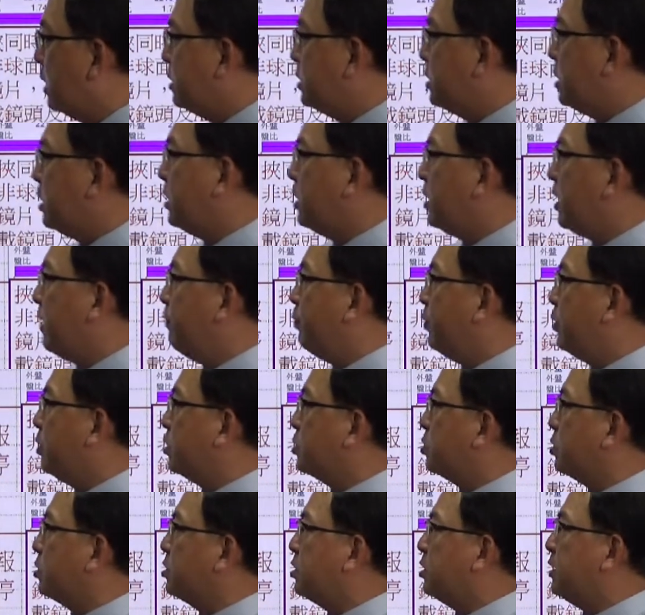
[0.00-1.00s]
今天不
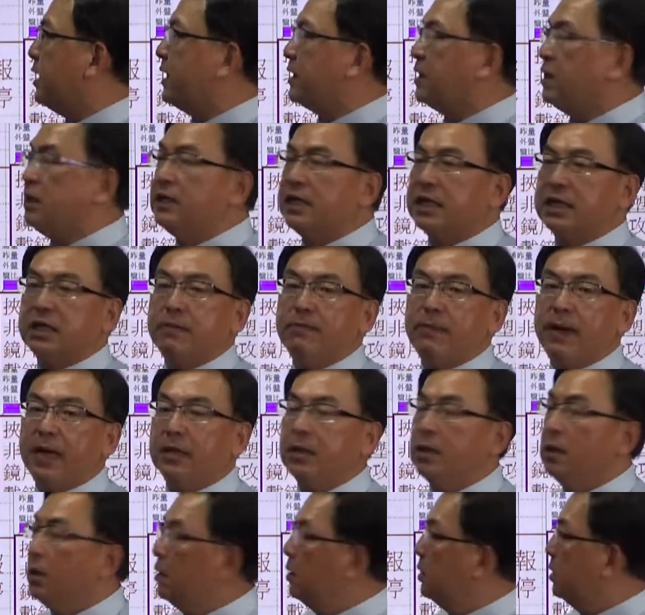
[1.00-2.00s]
啰嗦，就亮灯涨停
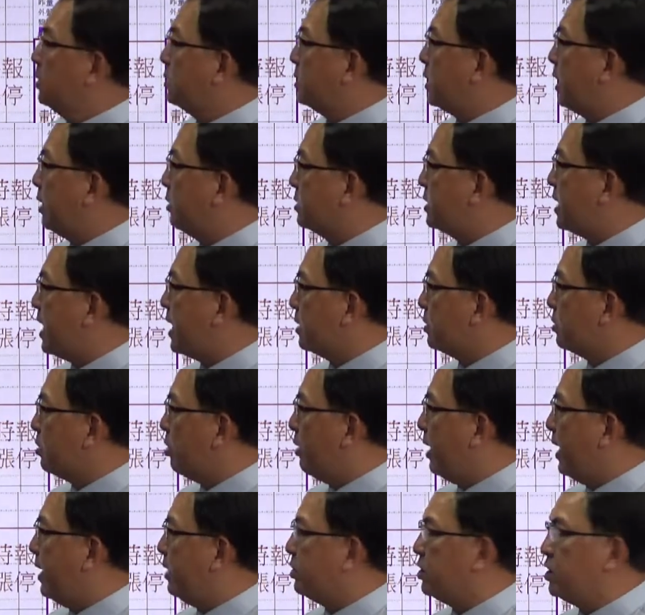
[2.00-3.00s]
板，早上
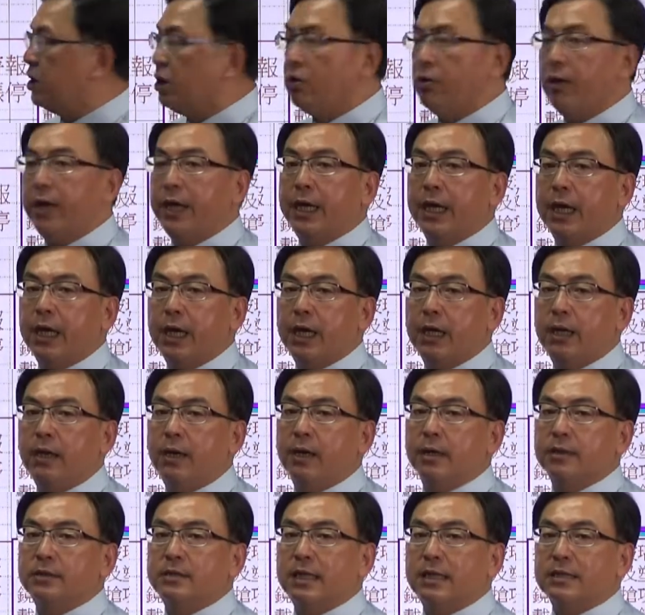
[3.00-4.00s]
都还有机会，
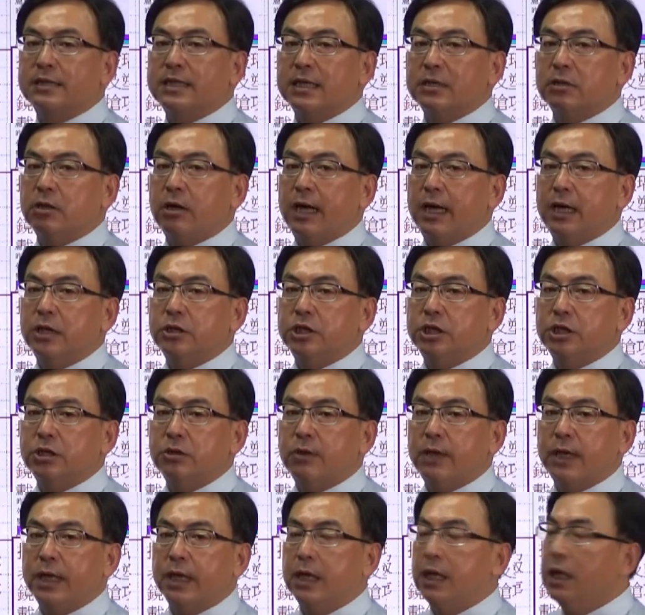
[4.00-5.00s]
哦，早上都还有机
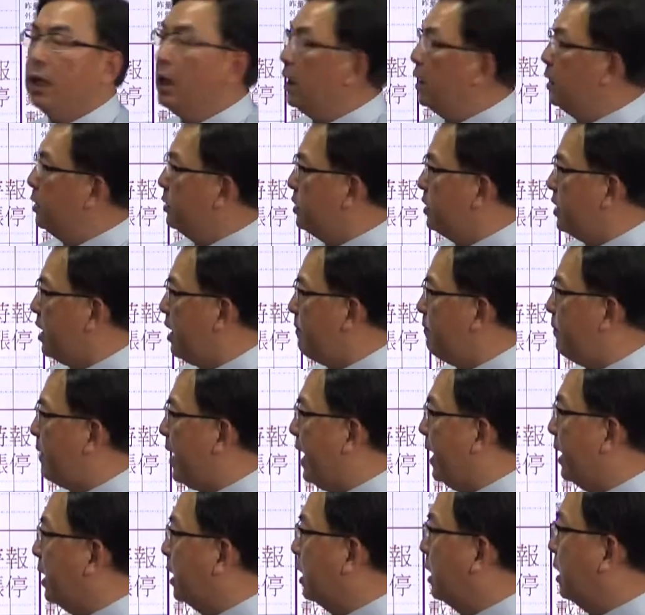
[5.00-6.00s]
会，现
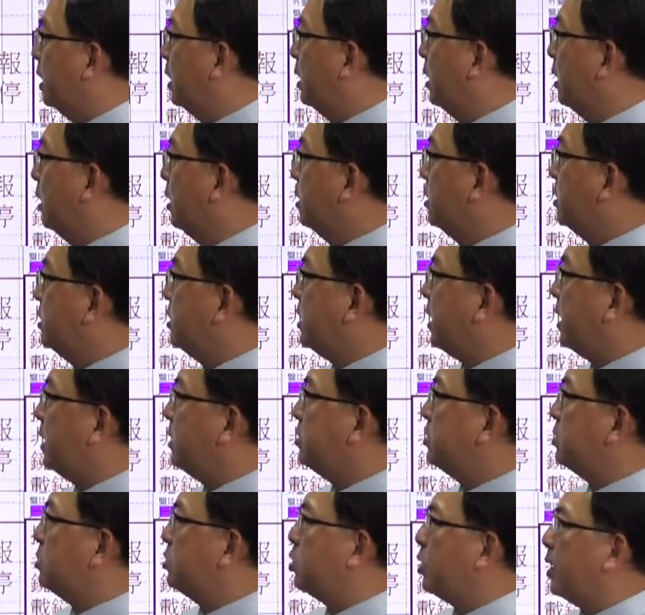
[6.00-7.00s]
买。
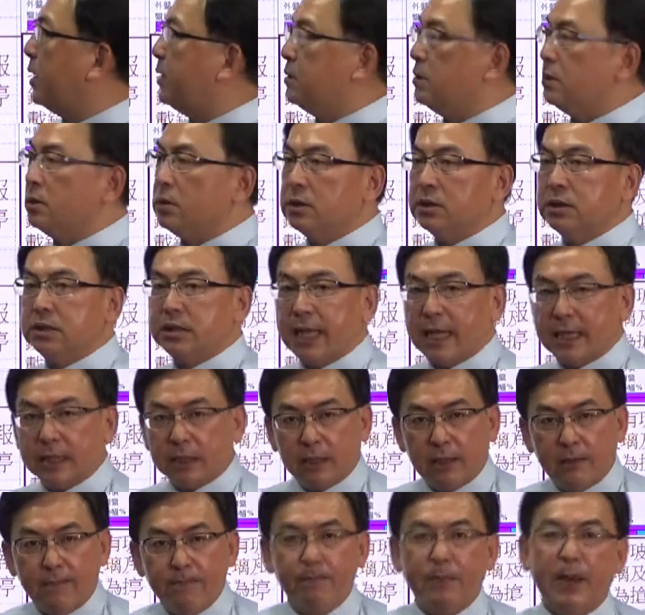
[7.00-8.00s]
现赚涨
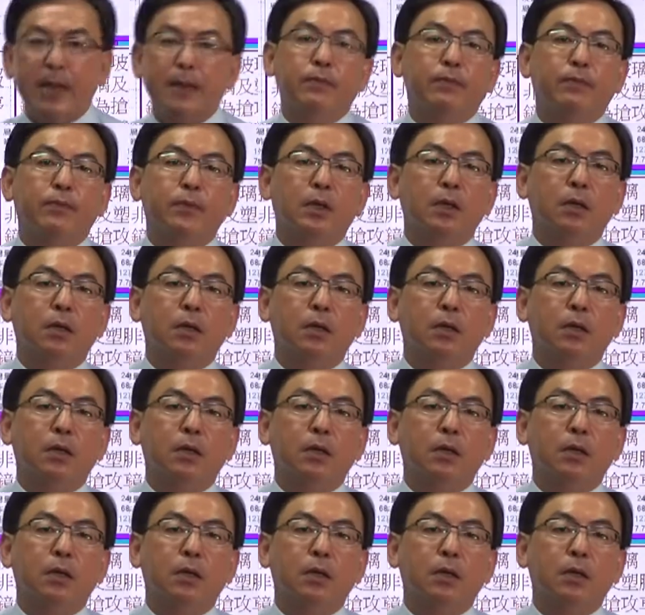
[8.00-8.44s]
停板